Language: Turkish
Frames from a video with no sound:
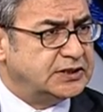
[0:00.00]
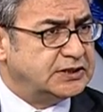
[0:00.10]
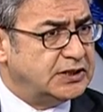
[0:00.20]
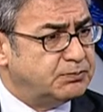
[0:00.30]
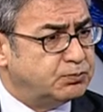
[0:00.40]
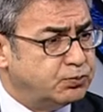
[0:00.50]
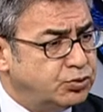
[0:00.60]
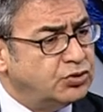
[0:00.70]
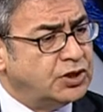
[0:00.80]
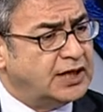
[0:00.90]
ne
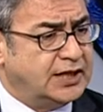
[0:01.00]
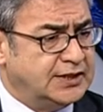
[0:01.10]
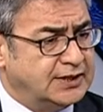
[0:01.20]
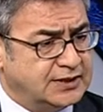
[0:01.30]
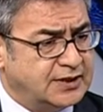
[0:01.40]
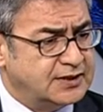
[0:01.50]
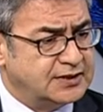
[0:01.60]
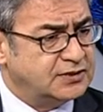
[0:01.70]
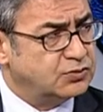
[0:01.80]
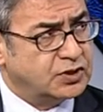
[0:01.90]
bu halde
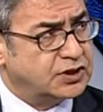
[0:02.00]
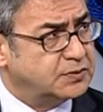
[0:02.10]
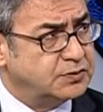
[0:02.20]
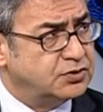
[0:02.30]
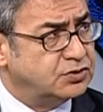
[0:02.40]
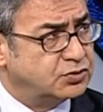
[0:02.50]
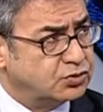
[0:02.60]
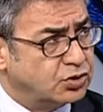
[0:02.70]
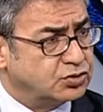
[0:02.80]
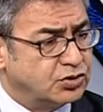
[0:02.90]
gidersek ulaşmamız
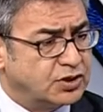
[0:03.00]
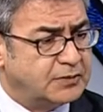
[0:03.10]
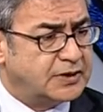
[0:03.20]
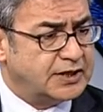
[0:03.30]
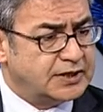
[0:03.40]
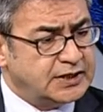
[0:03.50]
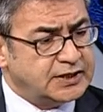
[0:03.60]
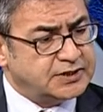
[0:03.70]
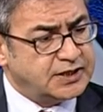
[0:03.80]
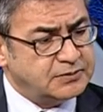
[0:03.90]
çok zor. Ama
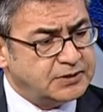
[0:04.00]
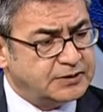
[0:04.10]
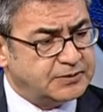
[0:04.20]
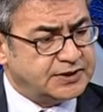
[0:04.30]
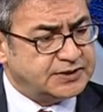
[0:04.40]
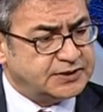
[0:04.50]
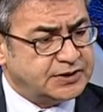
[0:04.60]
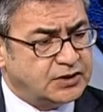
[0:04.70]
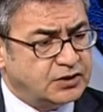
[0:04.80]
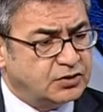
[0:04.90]
şeyi bilemeyiz.
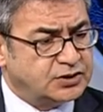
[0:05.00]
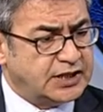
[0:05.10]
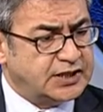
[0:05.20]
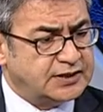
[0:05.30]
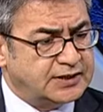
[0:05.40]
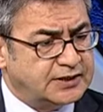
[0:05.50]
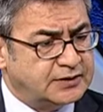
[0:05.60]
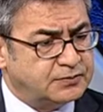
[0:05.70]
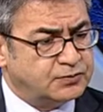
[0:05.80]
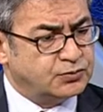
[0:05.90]
Özellikle
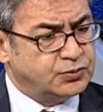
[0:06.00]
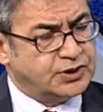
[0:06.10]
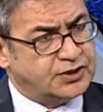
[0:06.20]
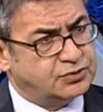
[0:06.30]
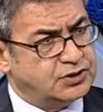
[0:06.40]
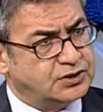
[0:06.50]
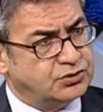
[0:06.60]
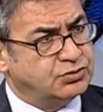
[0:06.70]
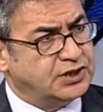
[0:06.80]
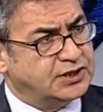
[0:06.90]
bundan sonraki
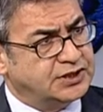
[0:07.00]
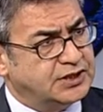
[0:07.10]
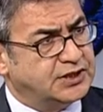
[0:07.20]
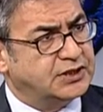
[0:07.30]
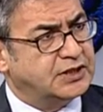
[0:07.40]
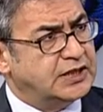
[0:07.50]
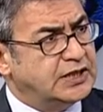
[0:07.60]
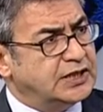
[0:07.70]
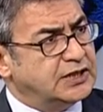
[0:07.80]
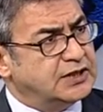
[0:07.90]
süreçte
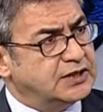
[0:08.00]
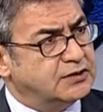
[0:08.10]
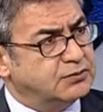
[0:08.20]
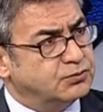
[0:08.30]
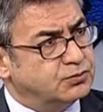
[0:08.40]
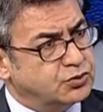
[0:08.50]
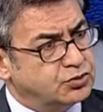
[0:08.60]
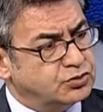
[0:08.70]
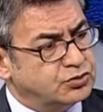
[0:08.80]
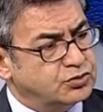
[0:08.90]
e,
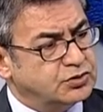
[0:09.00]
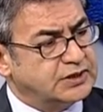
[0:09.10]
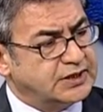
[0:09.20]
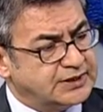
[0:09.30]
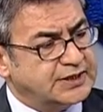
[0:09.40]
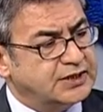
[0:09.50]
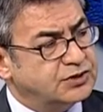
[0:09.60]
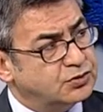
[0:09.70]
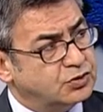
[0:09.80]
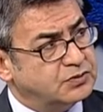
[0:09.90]
bu nasıl
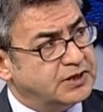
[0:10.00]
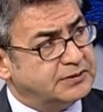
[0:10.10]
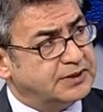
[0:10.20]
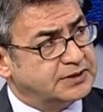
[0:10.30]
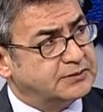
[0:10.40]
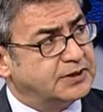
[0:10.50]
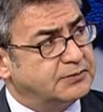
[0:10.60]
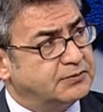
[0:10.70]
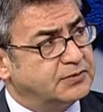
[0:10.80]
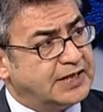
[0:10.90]
gelişir onu bilemeyiz ama
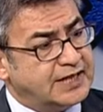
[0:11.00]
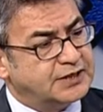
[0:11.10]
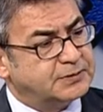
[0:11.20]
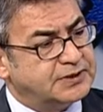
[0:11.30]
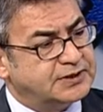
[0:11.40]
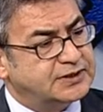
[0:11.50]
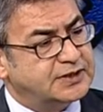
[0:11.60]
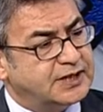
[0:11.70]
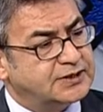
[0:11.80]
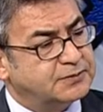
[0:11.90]
gelişmesinin
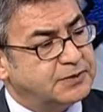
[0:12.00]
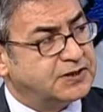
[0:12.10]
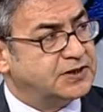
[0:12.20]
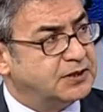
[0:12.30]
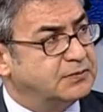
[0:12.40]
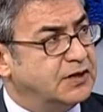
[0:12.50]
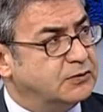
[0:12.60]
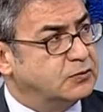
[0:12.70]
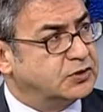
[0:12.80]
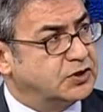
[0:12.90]
artık ben şeye
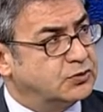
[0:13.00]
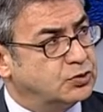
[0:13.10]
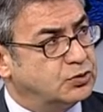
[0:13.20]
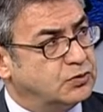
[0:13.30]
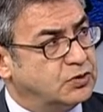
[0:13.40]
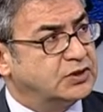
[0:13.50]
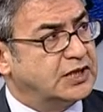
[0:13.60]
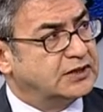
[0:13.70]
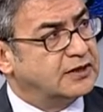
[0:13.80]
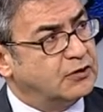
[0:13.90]
bağlı olacağını düşünüyorum.
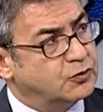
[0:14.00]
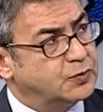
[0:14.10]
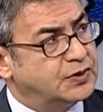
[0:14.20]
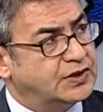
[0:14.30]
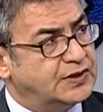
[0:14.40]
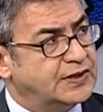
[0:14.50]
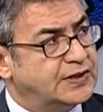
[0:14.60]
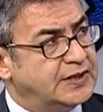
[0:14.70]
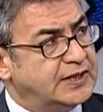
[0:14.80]
Özellikle Avrupa'daki